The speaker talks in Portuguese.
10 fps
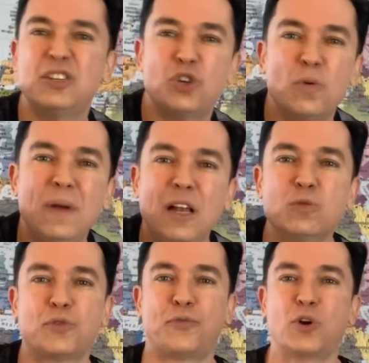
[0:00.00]
tira um milhão
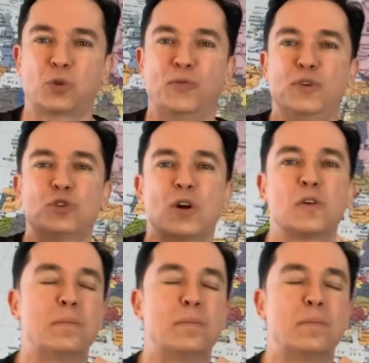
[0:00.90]
de fotos do filho jogando